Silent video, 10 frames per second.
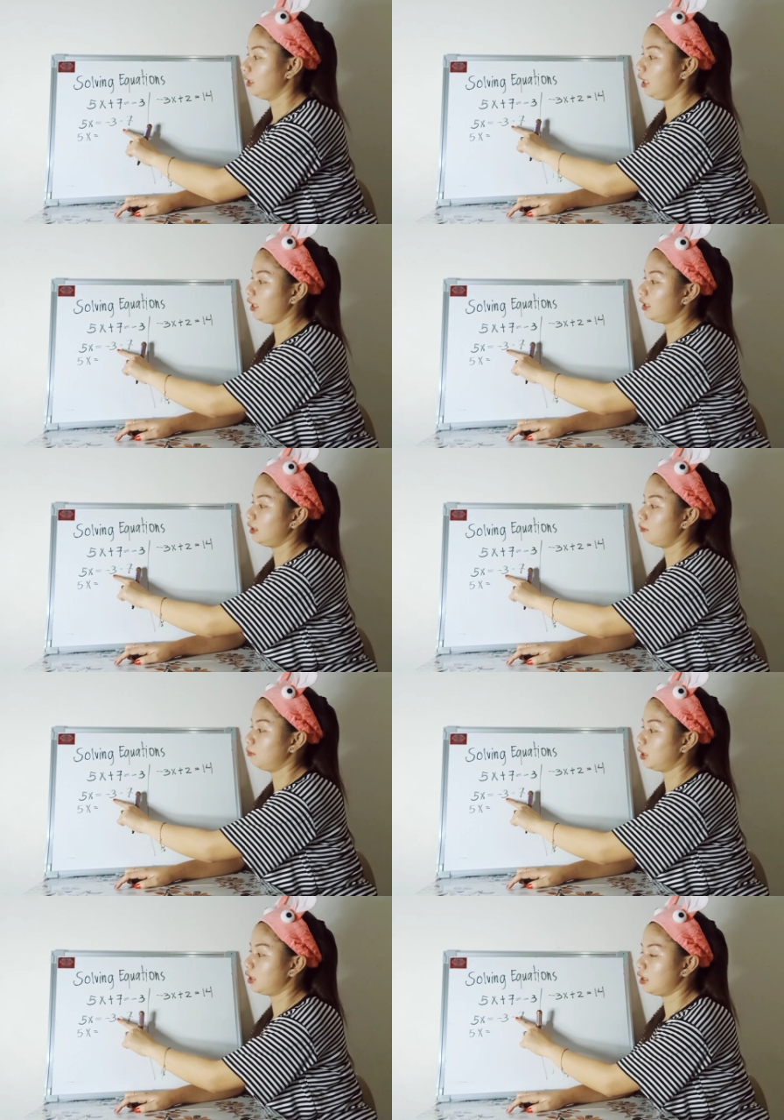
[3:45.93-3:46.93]

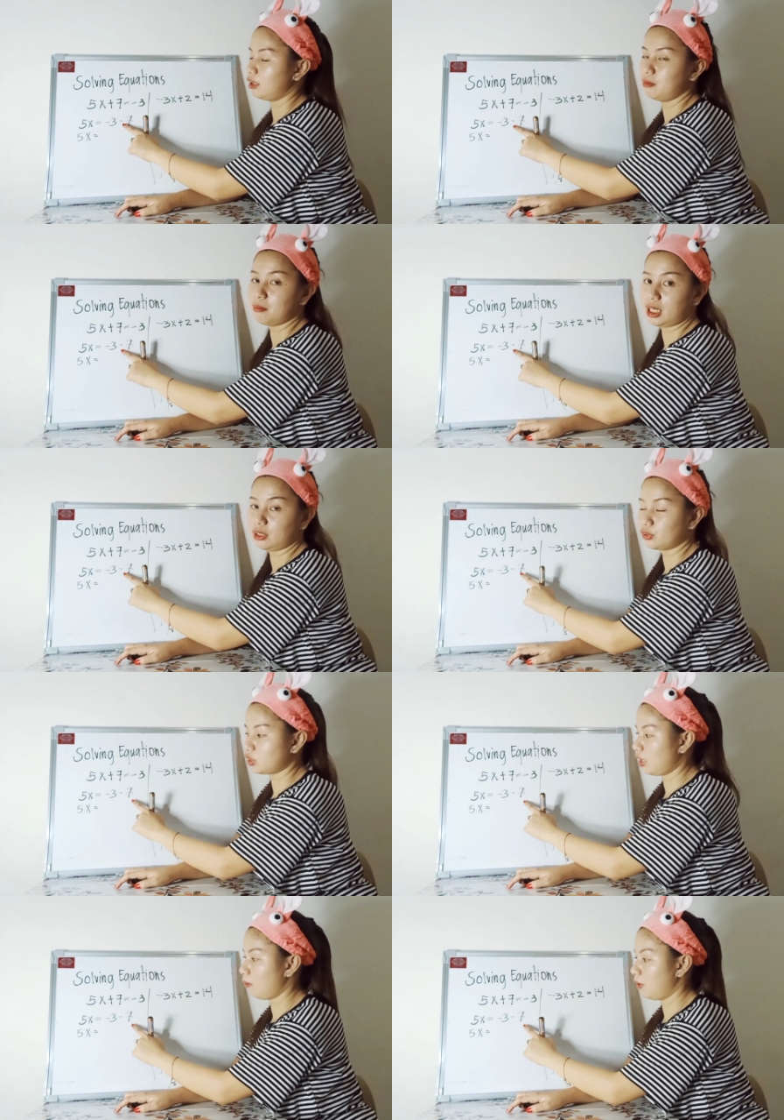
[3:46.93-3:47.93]
negative 3
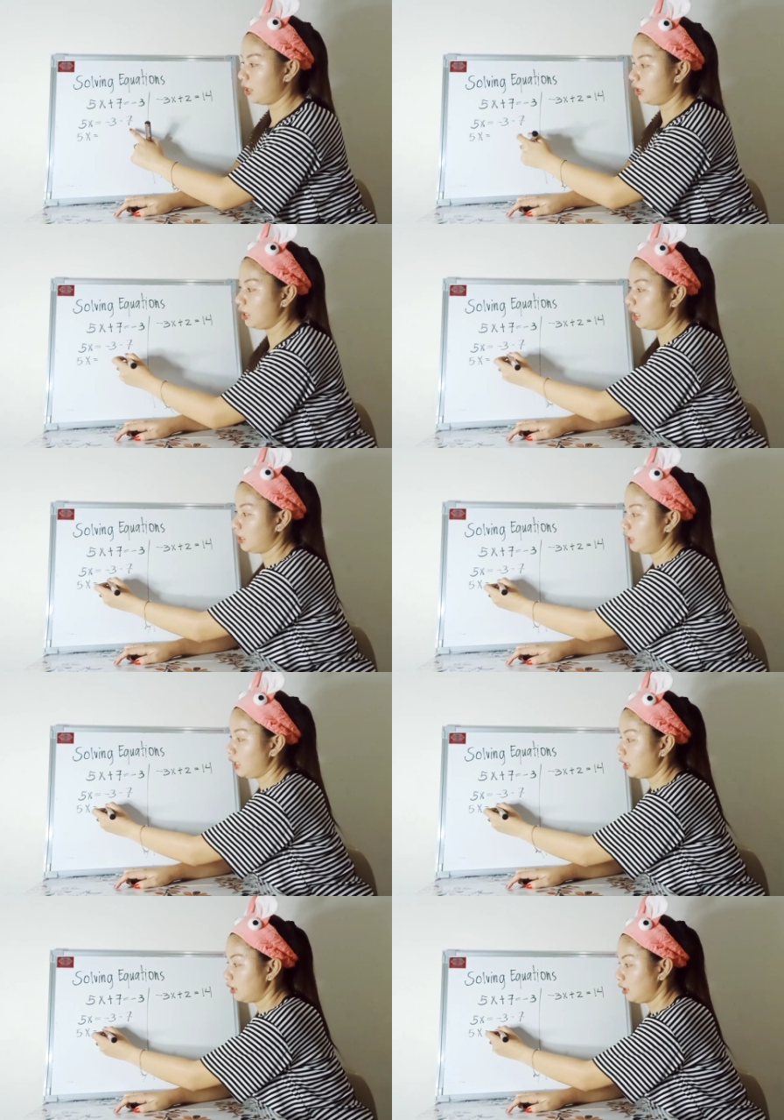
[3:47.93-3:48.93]
minus 7 ay
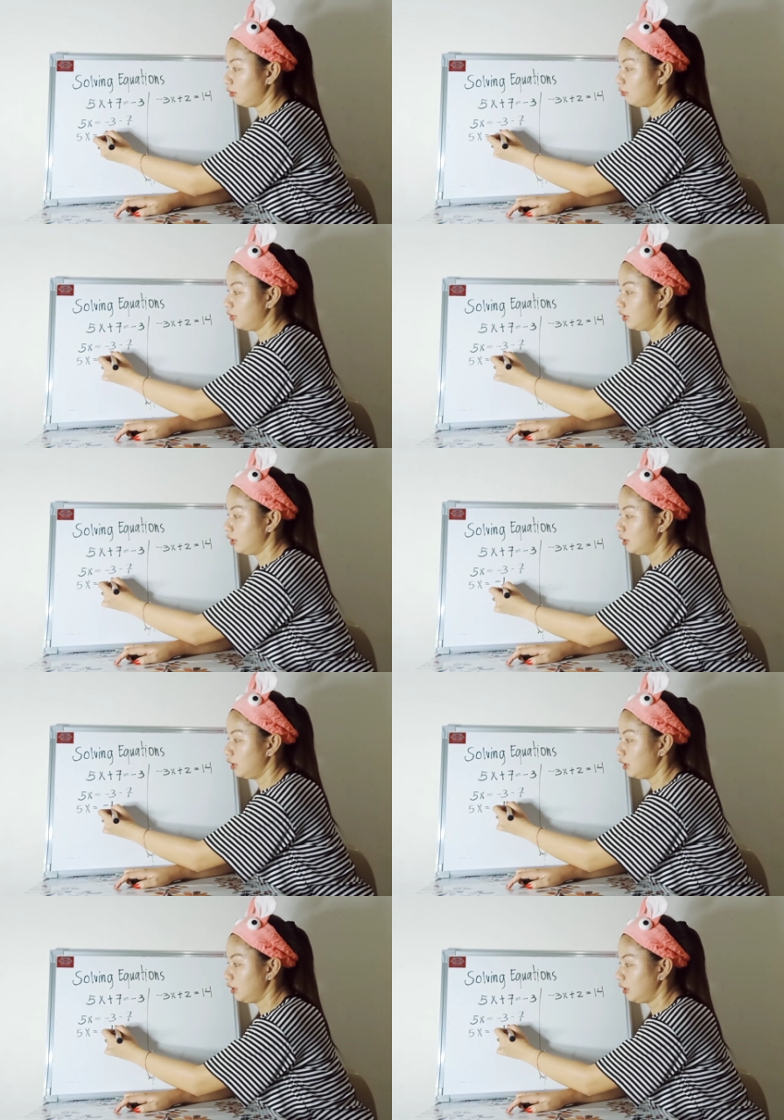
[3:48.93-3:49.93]
negative
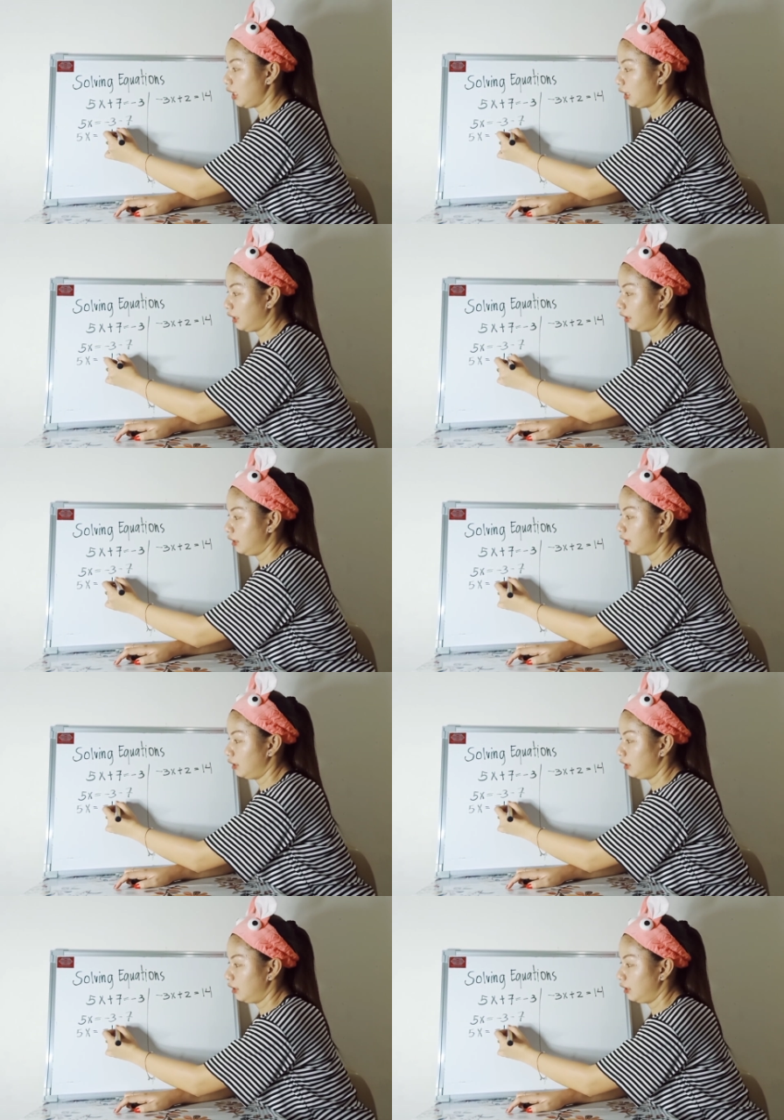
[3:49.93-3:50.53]
10.